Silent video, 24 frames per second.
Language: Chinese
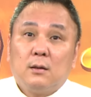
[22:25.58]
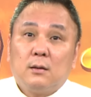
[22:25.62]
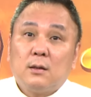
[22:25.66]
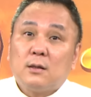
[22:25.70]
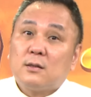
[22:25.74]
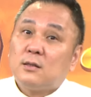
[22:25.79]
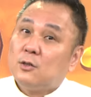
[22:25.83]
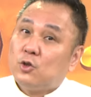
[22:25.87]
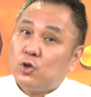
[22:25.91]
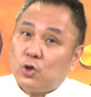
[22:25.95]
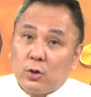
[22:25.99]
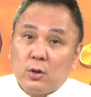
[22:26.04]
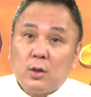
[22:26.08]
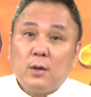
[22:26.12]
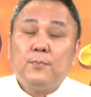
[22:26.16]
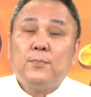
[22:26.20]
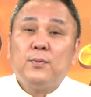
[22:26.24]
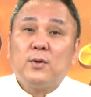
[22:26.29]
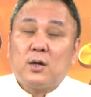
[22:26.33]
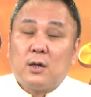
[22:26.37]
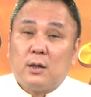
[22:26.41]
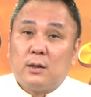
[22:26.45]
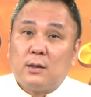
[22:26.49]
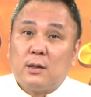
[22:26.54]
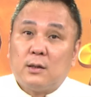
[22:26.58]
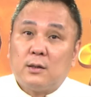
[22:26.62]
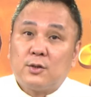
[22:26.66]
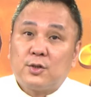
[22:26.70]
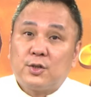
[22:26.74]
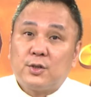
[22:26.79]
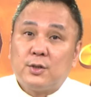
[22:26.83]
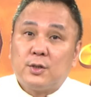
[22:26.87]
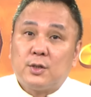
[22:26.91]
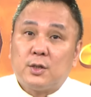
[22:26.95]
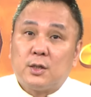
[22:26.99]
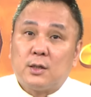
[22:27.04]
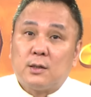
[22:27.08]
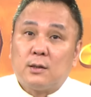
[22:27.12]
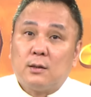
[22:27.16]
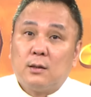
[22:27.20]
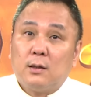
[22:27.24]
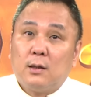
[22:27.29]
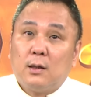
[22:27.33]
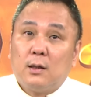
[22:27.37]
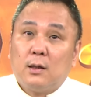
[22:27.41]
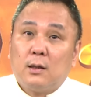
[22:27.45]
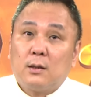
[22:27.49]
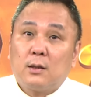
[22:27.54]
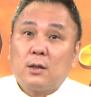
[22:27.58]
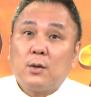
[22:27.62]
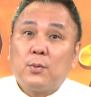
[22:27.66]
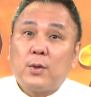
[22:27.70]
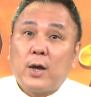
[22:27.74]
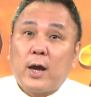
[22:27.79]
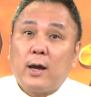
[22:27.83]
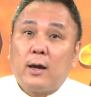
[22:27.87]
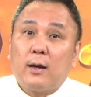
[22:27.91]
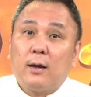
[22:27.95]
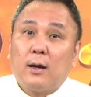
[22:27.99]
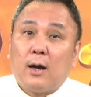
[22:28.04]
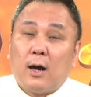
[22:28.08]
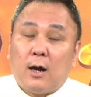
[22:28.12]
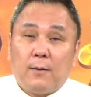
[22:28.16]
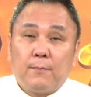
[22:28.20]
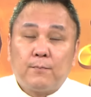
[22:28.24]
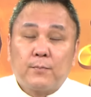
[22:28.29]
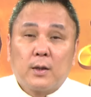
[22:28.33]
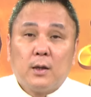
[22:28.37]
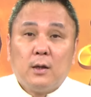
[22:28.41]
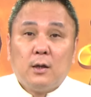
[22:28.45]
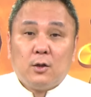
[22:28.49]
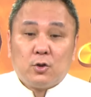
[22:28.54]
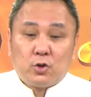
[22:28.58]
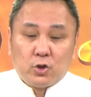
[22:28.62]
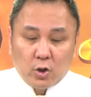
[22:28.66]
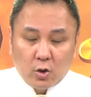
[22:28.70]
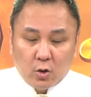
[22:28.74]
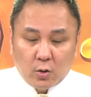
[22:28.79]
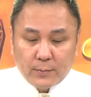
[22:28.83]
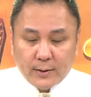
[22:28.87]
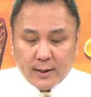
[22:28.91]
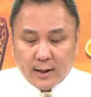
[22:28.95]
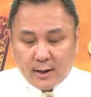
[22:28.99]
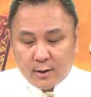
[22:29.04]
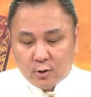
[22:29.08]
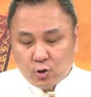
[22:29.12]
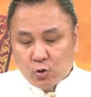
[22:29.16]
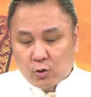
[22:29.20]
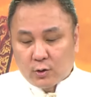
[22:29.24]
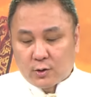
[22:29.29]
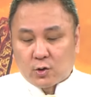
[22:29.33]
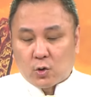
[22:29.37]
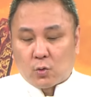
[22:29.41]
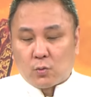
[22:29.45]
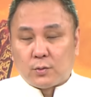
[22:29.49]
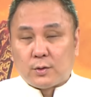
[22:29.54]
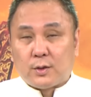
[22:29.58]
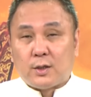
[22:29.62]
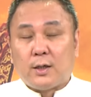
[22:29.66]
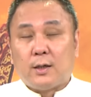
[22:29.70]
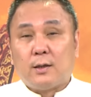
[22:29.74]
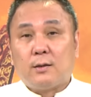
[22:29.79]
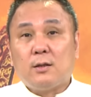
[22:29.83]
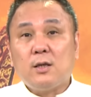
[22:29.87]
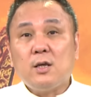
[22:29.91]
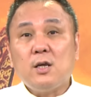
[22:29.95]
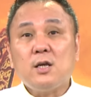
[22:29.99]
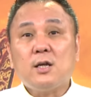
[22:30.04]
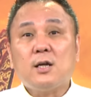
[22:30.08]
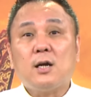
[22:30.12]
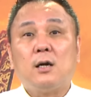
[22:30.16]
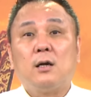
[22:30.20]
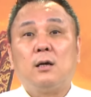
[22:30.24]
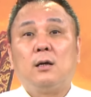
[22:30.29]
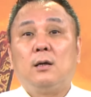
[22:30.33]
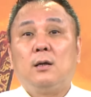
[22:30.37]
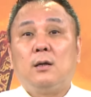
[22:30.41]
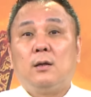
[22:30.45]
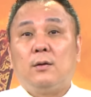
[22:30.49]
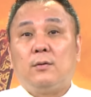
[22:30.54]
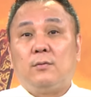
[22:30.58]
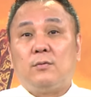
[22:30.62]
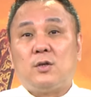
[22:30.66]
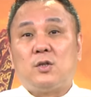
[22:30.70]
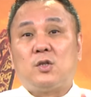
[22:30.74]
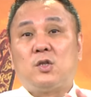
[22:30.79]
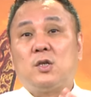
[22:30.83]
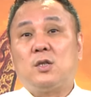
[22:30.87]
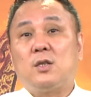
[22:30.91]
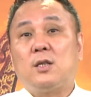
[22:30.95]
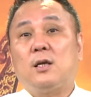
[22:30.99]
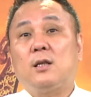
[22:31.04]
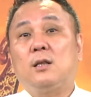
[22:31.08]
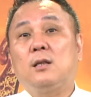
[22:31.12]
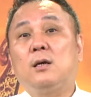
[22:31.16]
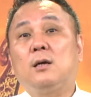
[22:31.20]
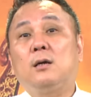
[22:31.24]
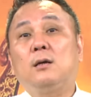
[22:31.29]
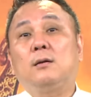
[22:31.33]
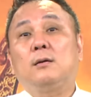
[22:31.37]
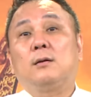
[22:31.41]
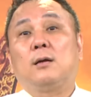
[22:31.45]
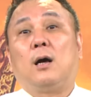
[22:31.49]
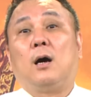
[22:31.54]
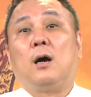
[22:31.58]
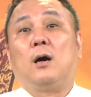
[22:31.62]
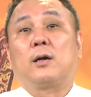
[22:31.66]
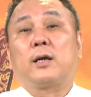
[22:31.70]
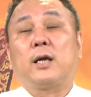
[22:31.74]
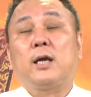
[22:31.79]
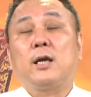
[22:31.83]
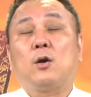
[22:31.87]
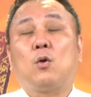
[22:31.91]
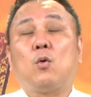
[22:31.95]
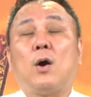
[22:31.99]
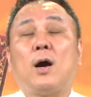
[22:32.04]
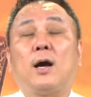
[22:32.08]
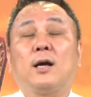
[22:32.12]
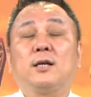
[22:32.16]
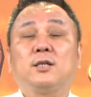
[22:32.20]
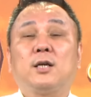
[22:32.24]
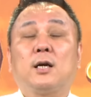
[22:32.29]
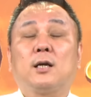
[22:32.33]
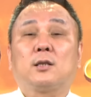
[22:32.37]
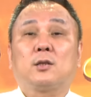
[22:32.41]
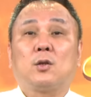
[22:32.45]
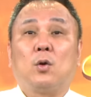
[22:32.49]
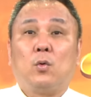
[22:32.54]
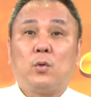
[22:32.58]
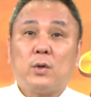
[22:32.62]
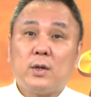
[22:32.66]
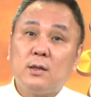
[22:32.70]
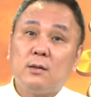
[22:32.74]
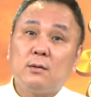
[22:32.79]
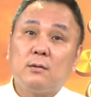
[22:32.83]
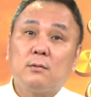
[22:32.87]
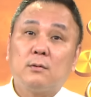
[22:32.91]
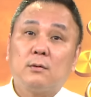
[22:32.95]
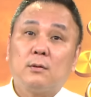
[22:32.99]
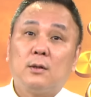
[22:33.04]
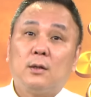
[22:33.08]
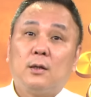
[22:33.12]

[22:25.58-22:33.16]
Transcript: 那是绝对不可能的事情，对不对？好，最后我们要来做总结。第一个，你今天呢，好可以划一下抖音。